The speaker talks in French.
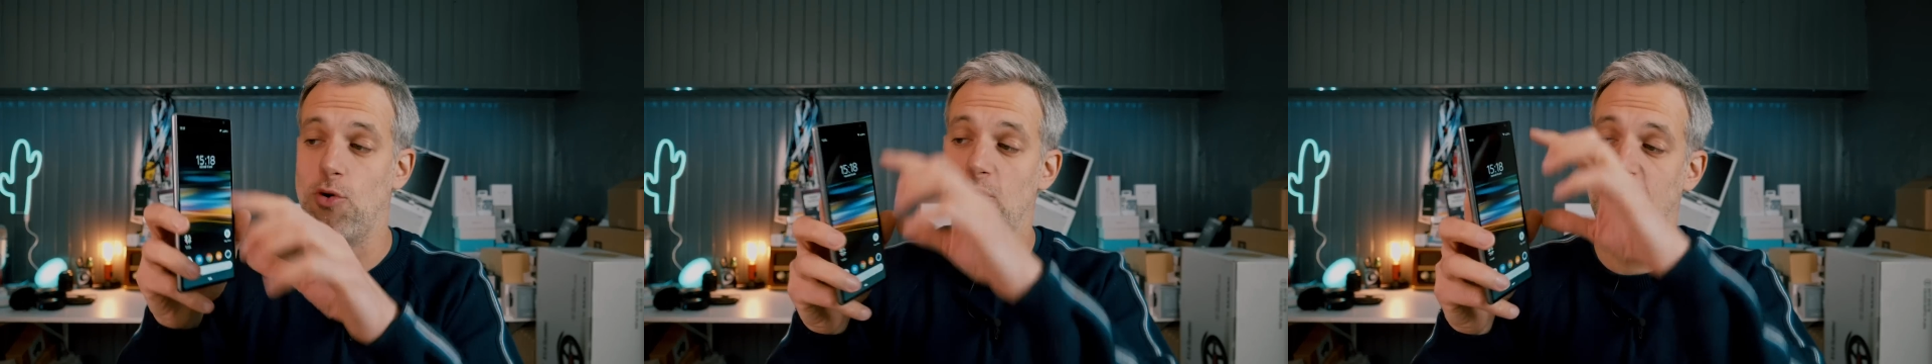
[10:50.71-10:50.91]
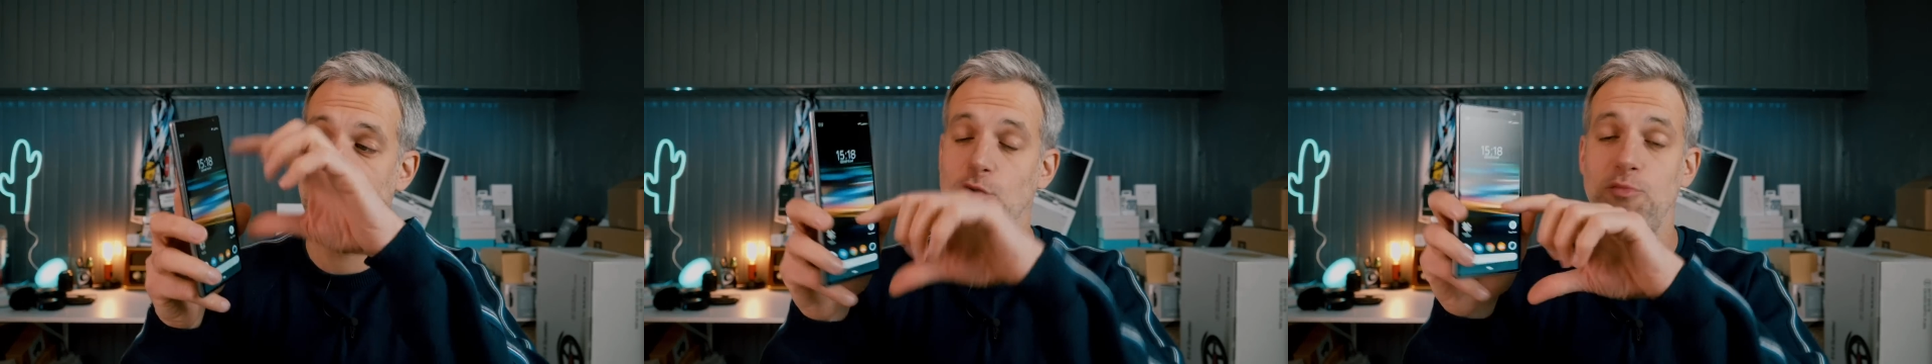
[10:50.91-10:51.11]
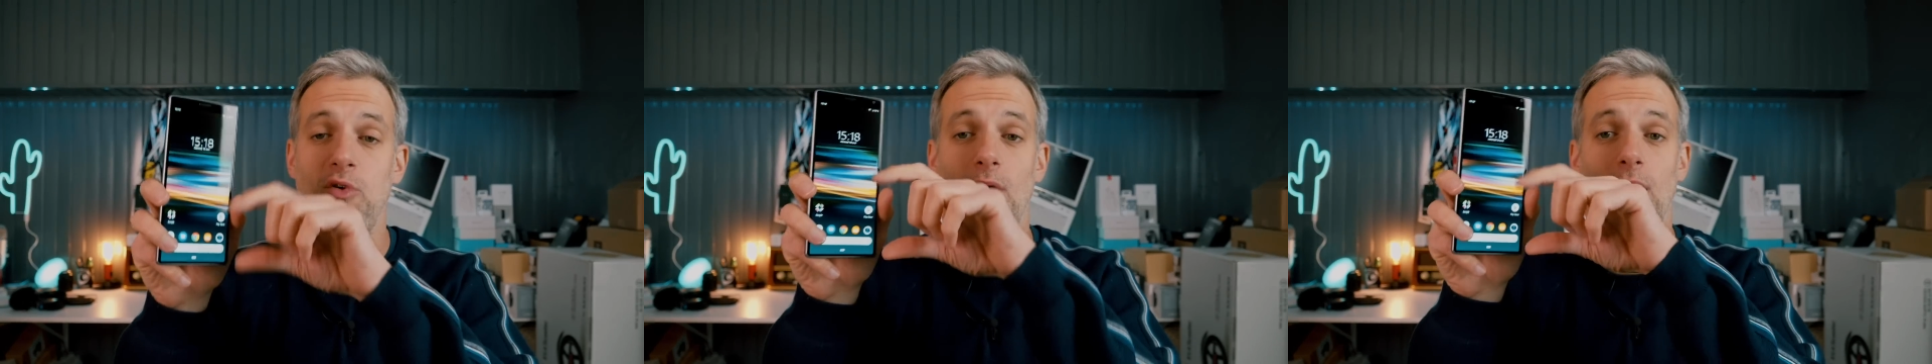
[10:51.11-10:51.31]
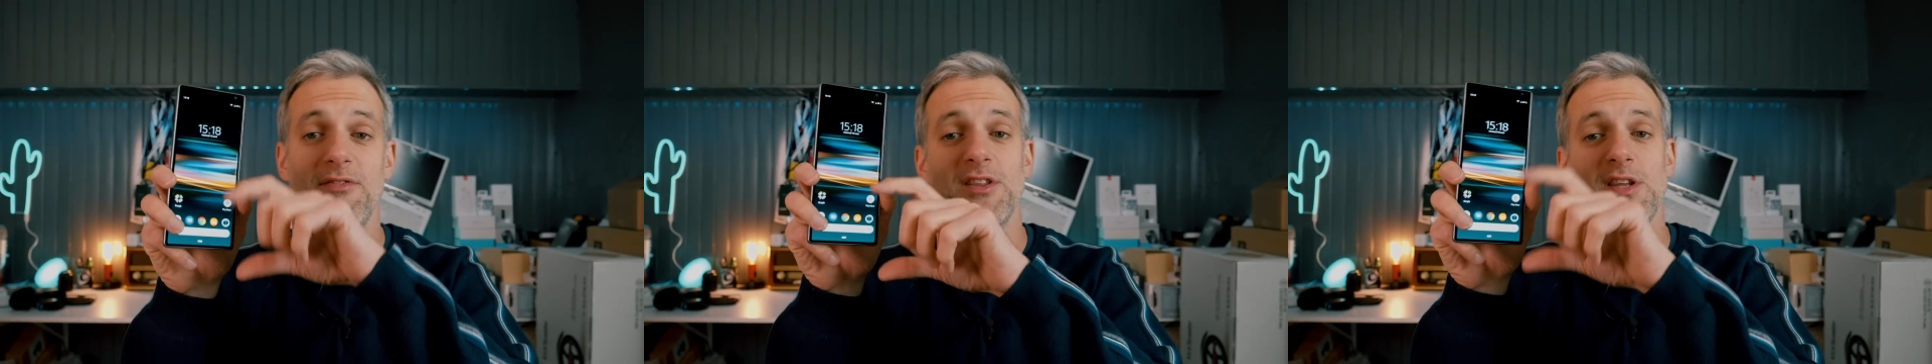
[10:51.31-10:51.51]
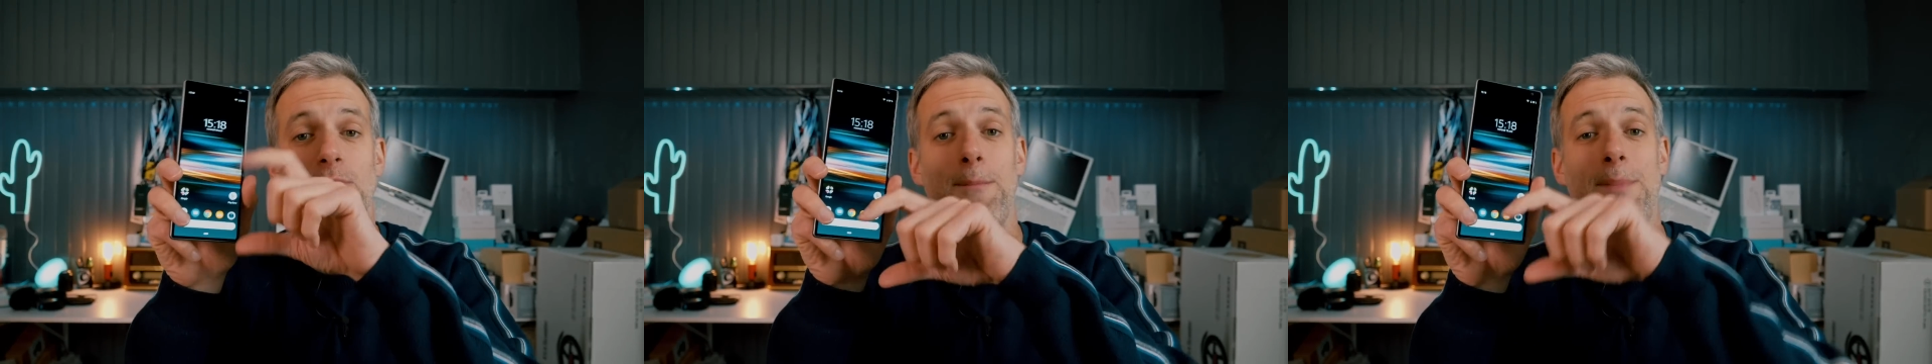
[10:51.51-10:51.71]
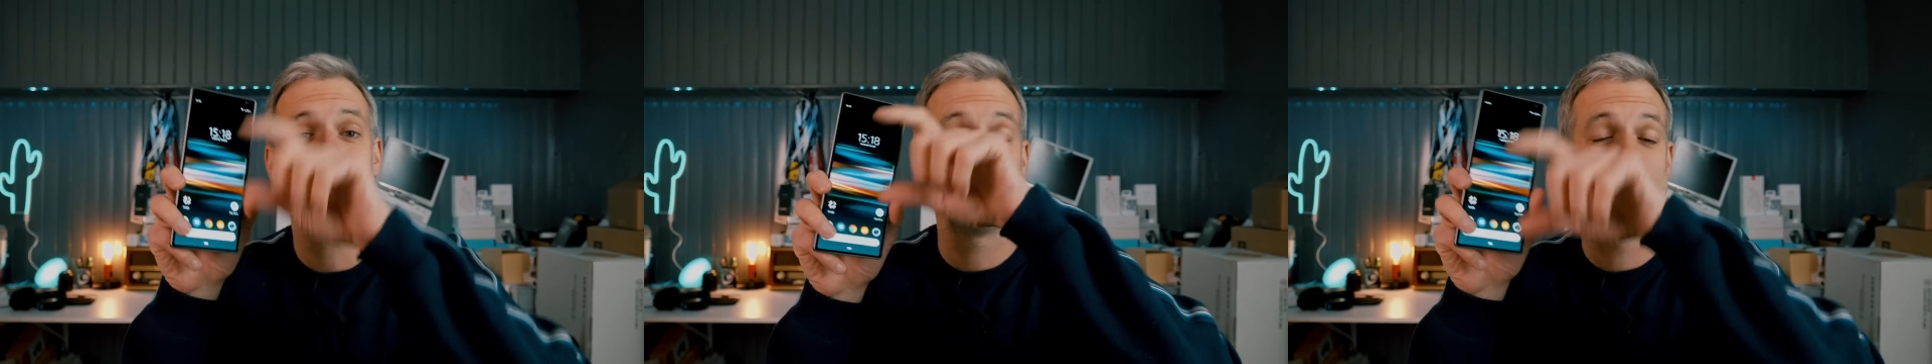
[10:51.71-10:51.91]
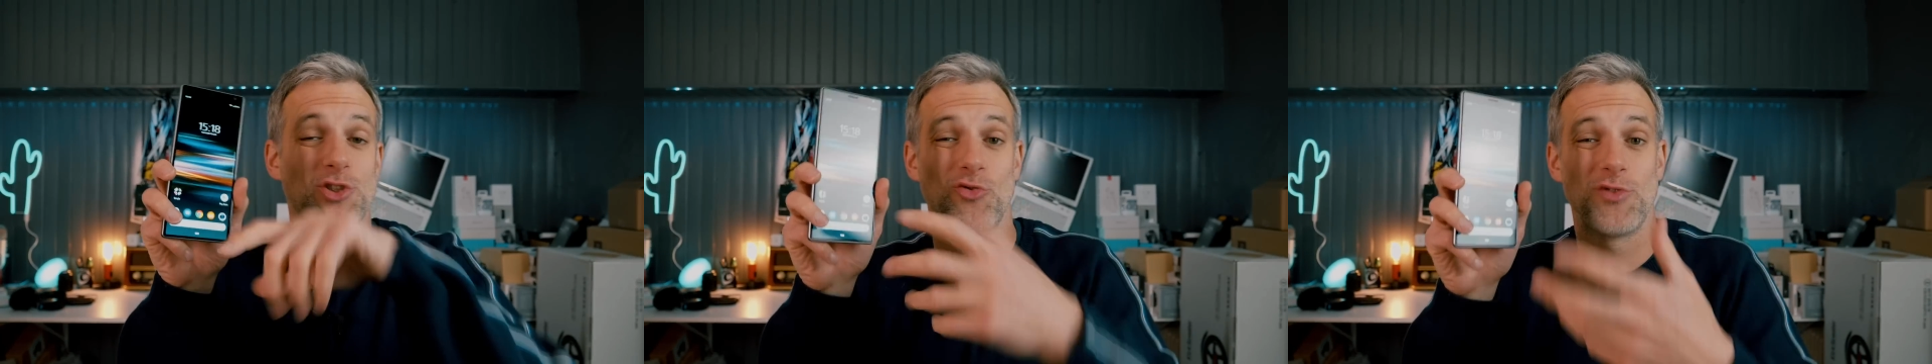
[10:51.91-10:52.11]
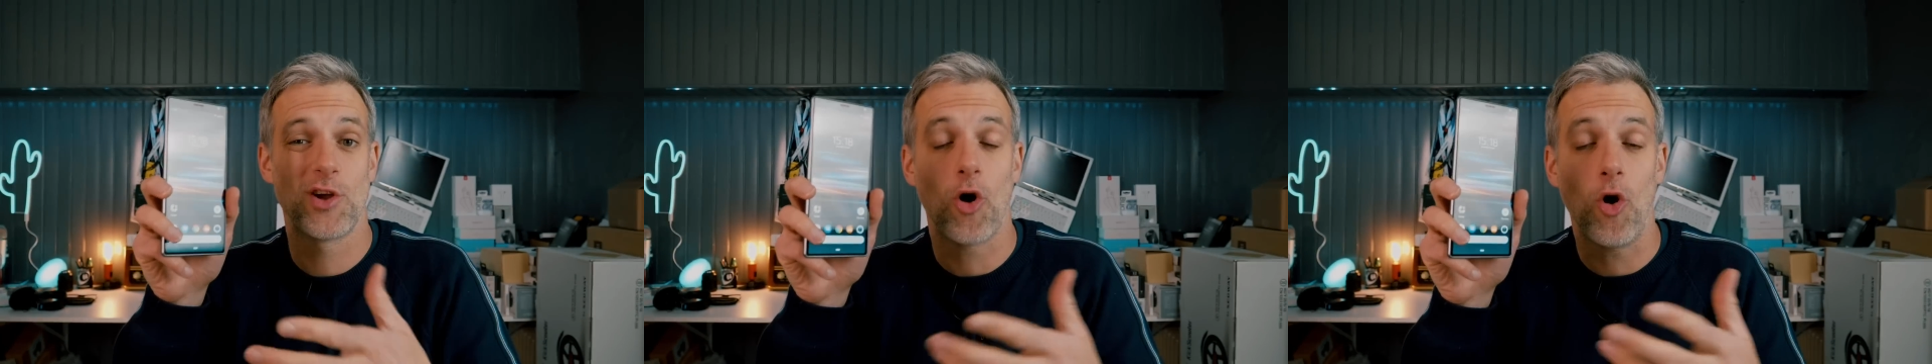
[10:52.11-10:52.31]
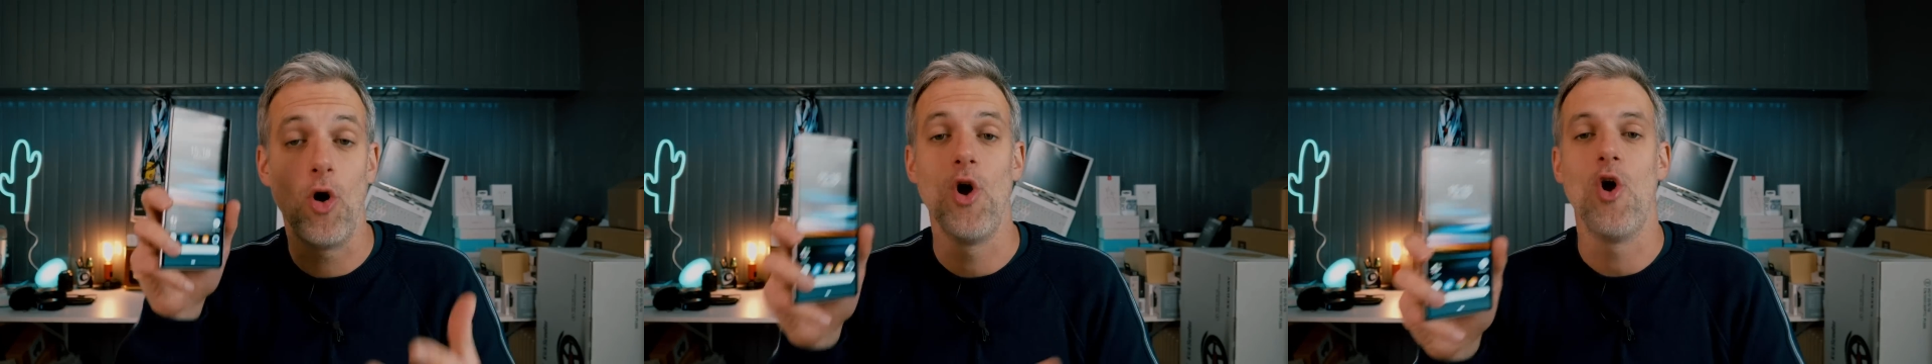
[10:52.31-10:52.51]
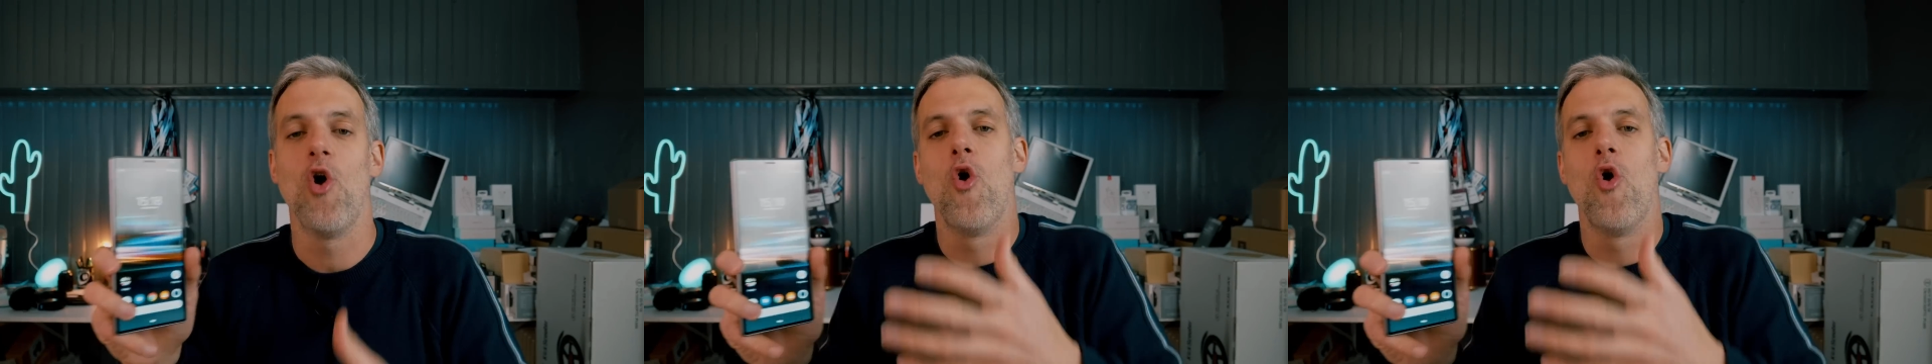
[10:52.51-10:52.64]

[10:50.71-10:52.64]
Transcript: le fait de pouvoir effectivement partager son écran